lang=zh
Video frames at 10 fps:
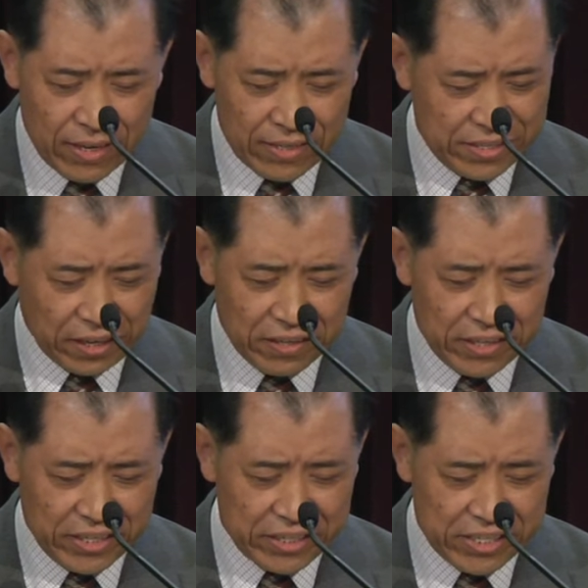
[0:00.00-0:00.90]
真
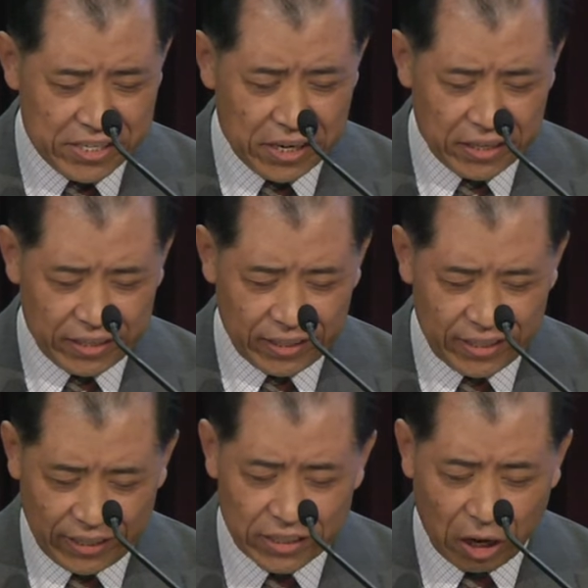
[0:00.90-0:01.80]
理的圣灵
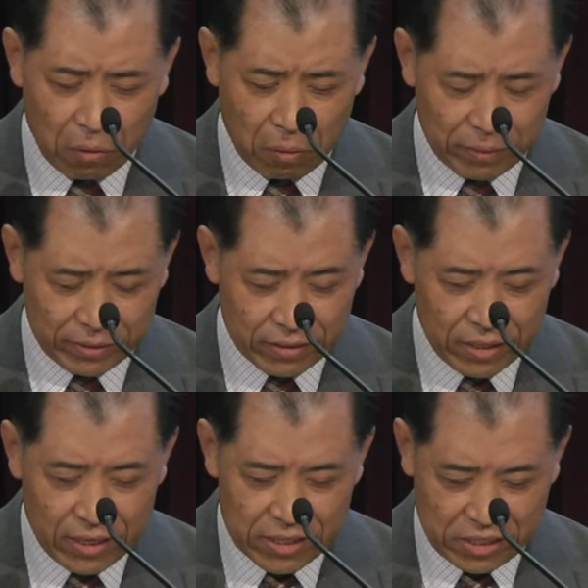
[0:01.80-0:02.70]
引导我们，
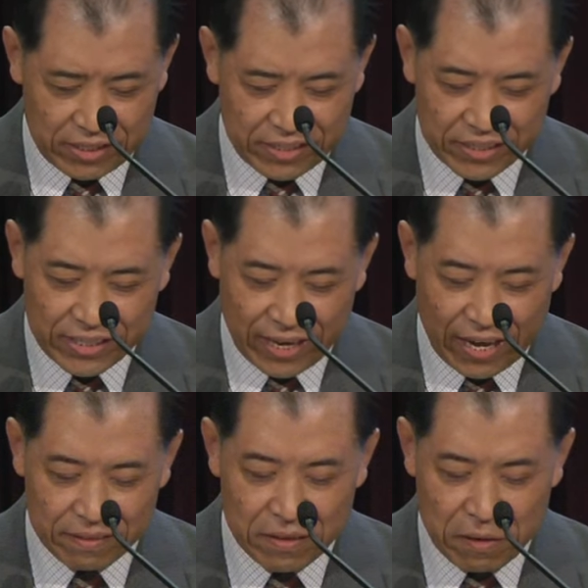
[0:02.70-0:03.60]
使今天
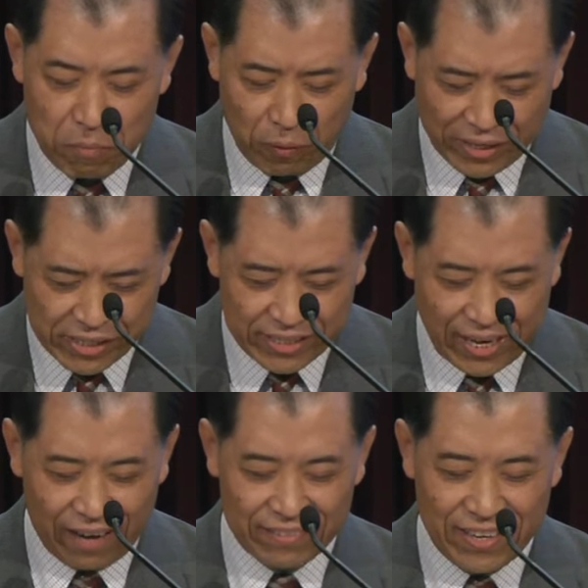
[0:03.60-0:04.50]
不管是
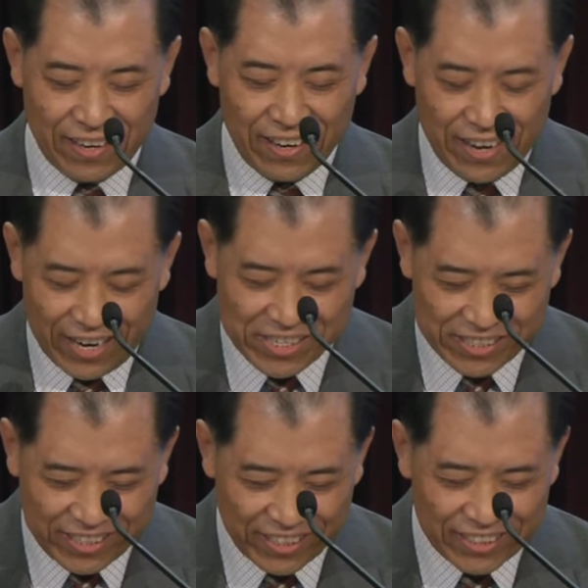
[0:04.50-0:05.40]
讲的还是
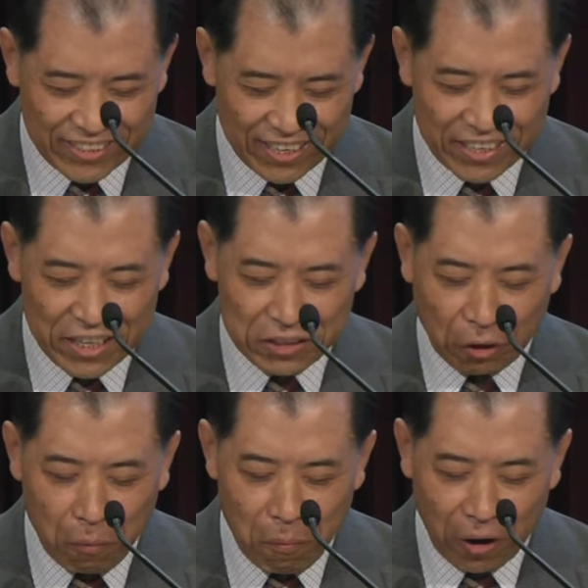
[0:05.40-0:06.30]
听的，都
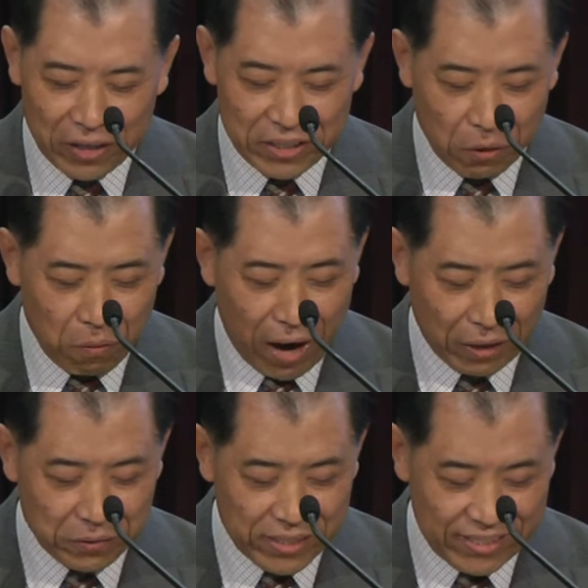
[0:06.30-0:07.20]
蒙你话
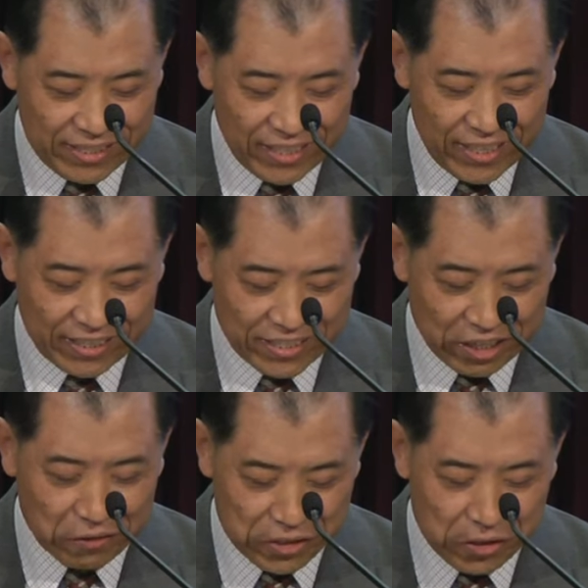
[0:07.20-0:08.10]
语的激励和
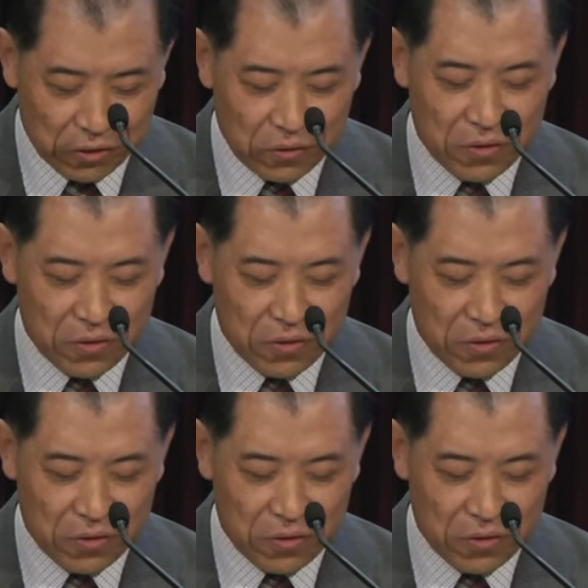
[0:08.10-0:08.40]
造就。